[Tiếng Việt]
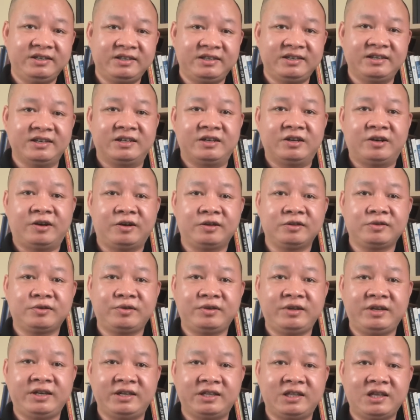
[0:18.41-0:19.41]
Thì ở đó
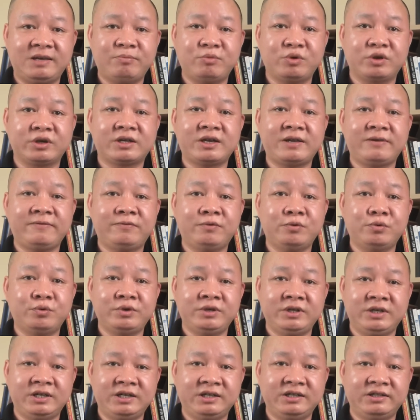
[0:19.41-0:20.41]
tôi để thêm một kênh phụ
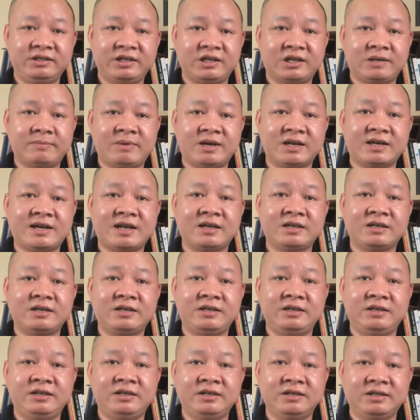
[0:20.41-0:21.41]
nữa Thì các bác đăng
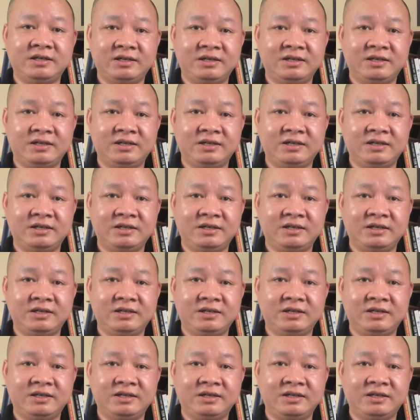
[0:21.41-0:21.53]
ký